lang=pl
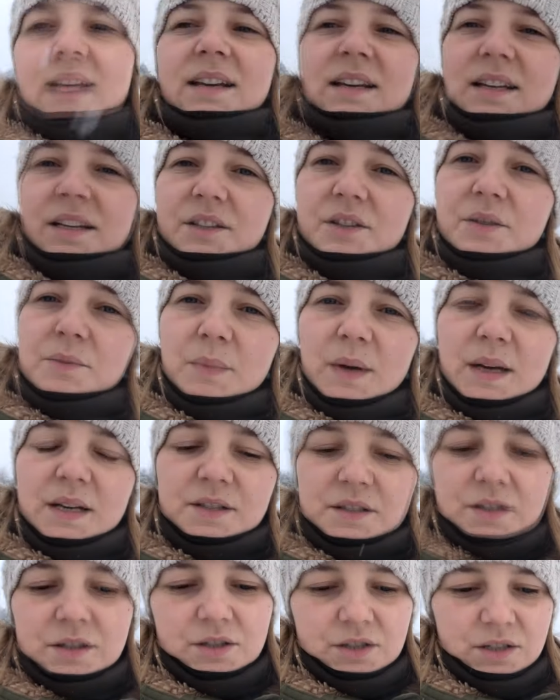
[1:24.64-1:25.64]
E, tym
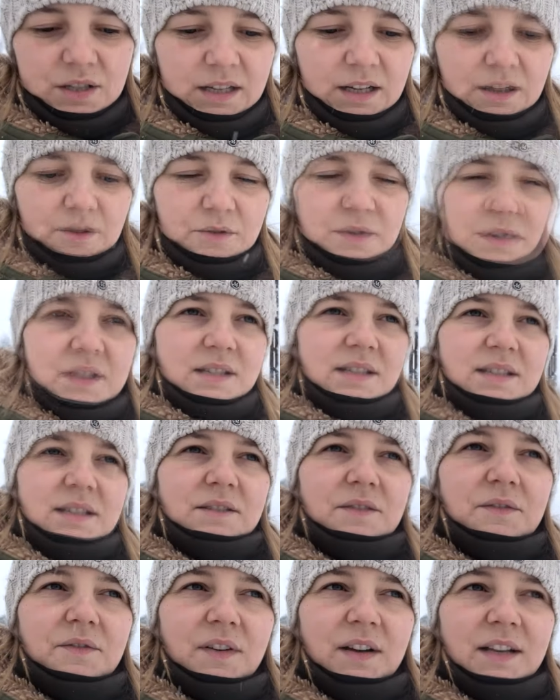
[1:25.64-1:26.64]
bardziej, że Garon
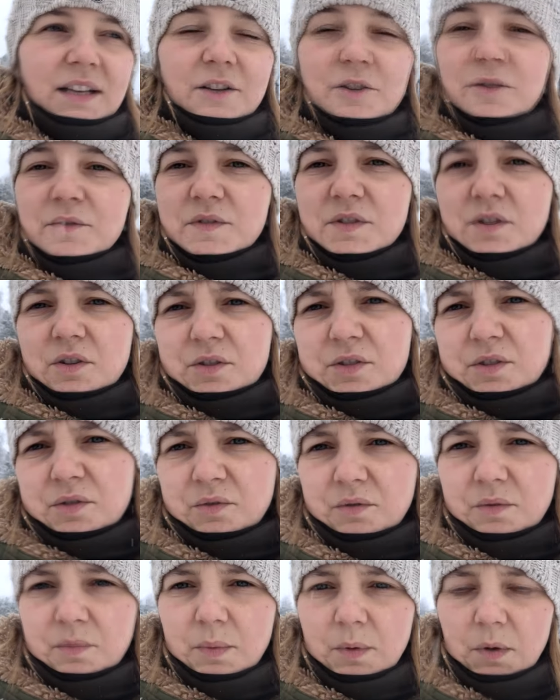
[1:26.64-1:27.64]
jest fajnego
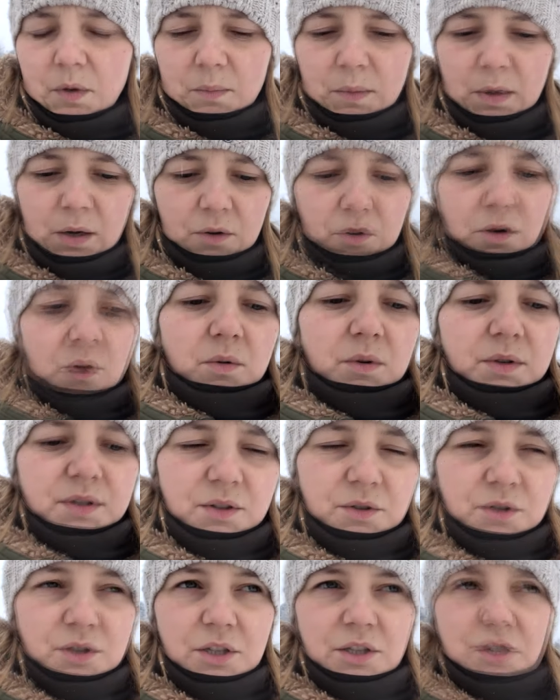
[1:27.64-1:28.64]
wzrostu, bo on ma około
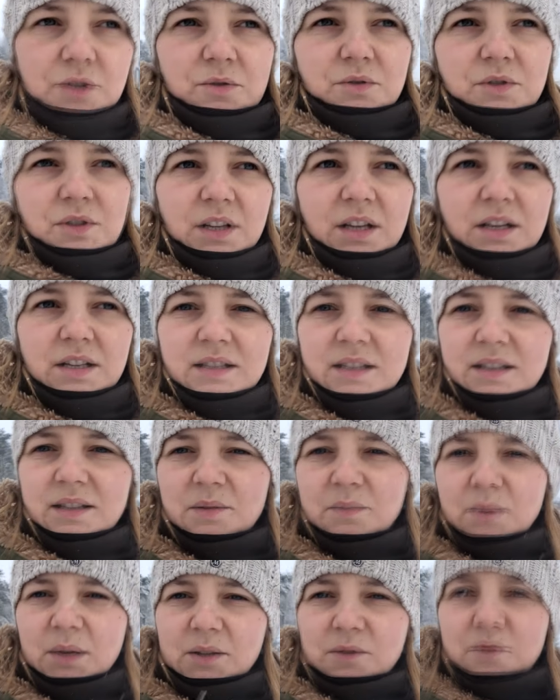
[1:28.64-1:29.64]
164
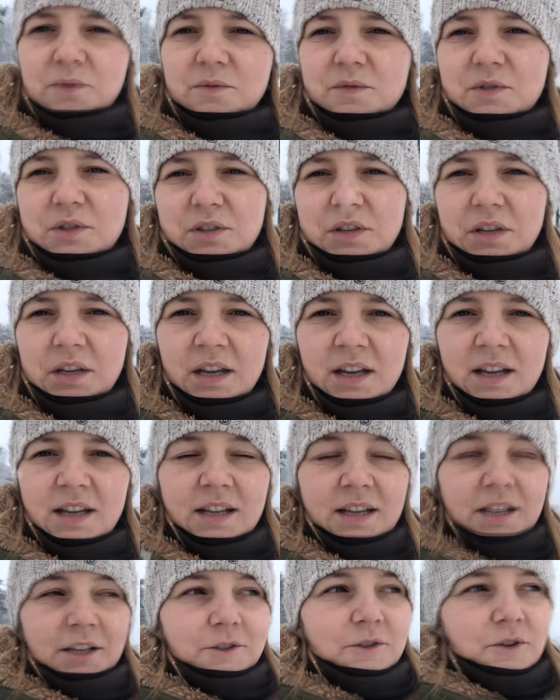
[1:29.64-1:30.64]
cm, czyli
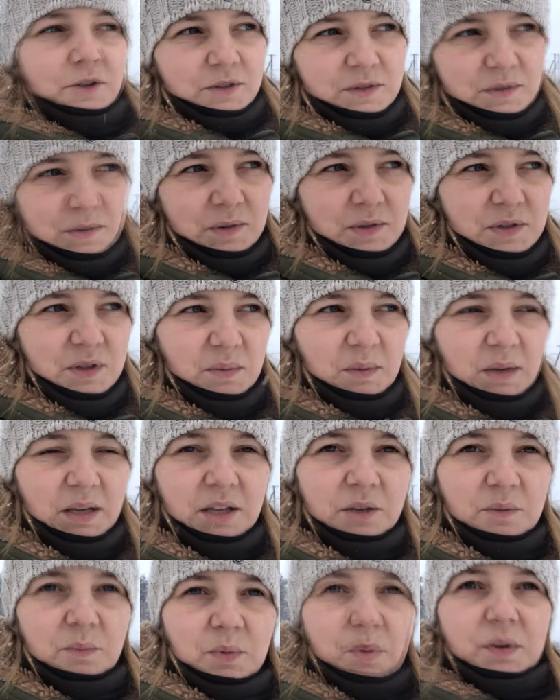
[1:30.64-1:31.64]
i dorosła osoba na
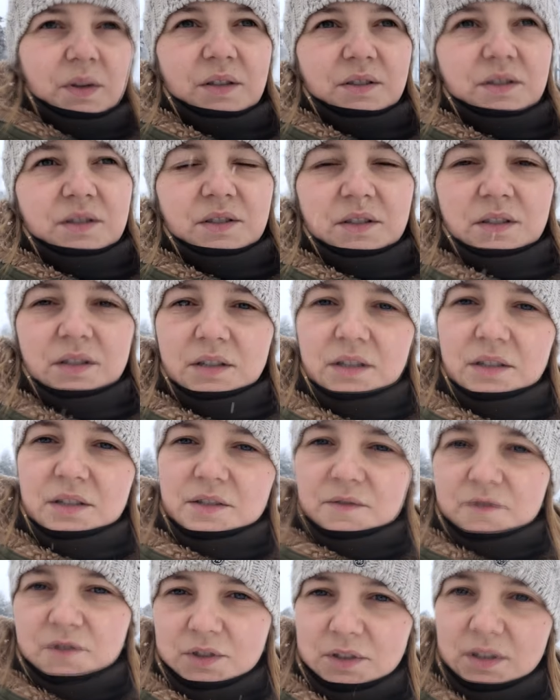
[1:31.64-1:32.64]
nim pojeździ, i
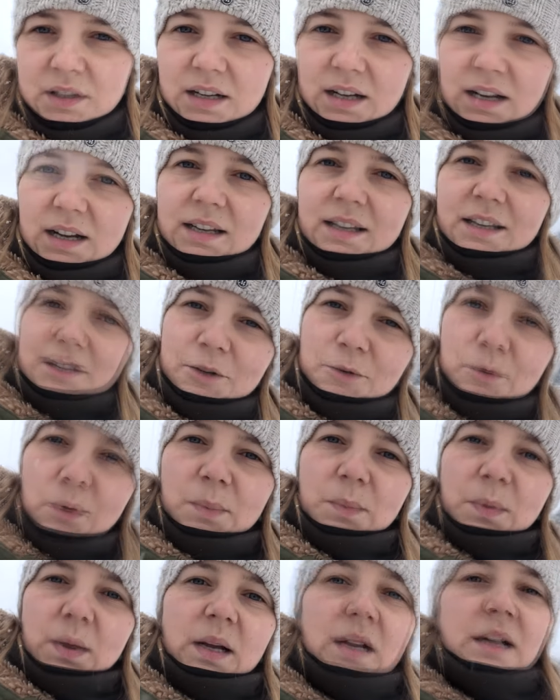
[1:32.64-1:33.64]
dziewczynka, i
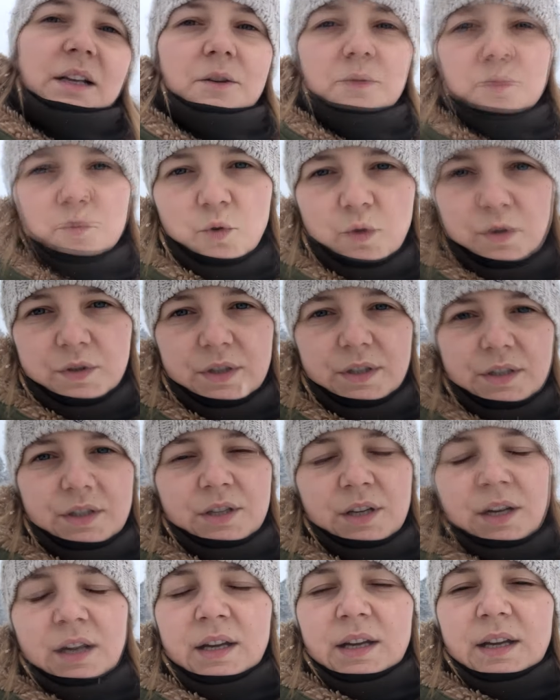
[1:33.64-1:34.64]
chłopak, i
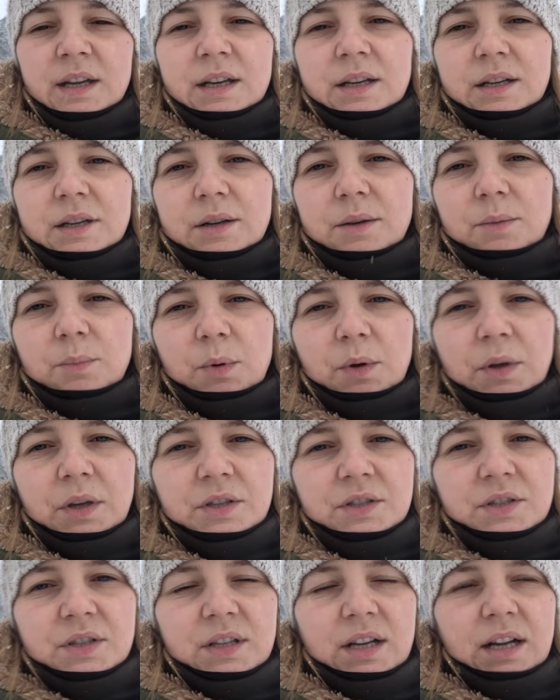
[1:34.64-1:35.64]
młodzież e,
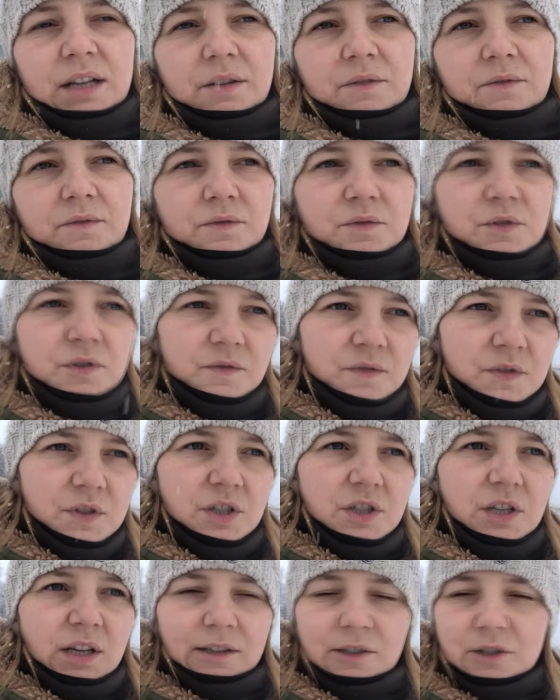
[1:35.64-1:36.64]
pojeździ na nim, czy
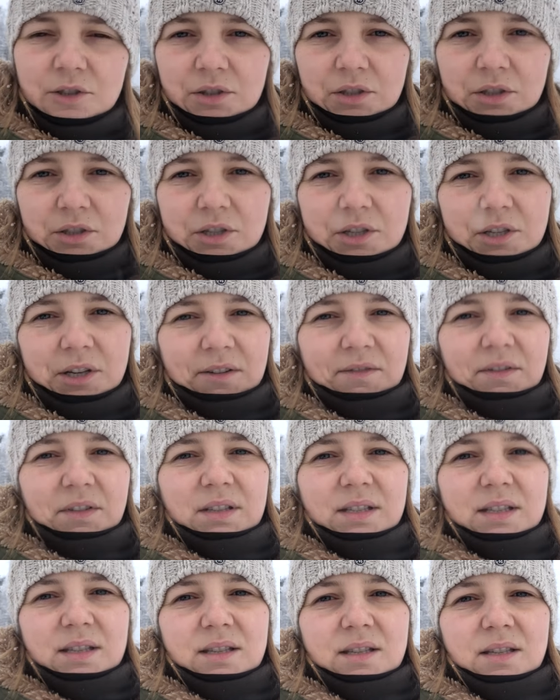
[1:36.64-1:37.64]
wyższa, czy niższa,
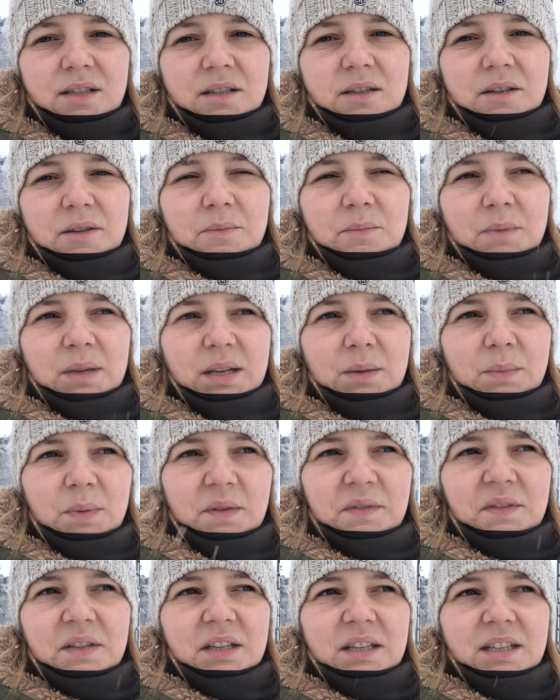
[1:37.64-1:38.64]
więc e, ma
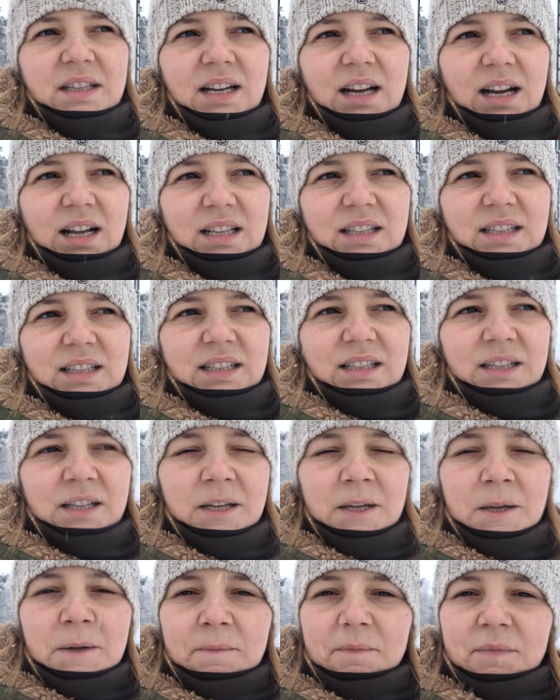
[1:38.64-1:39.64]
naprawdę idealny
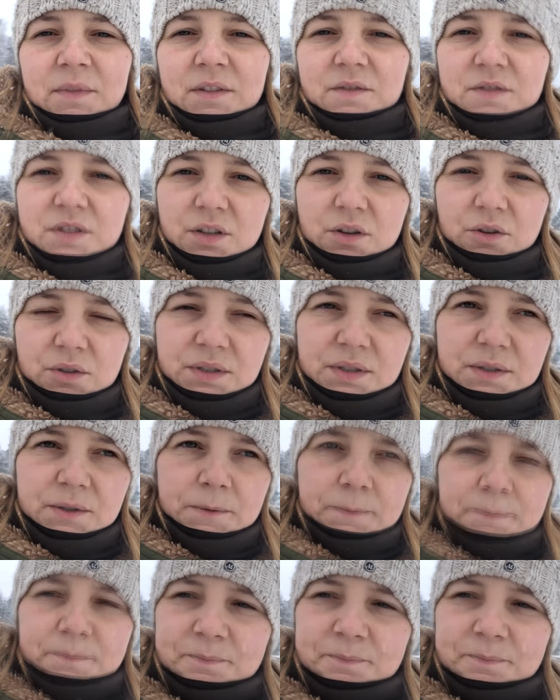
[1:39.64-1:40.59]
wzrost.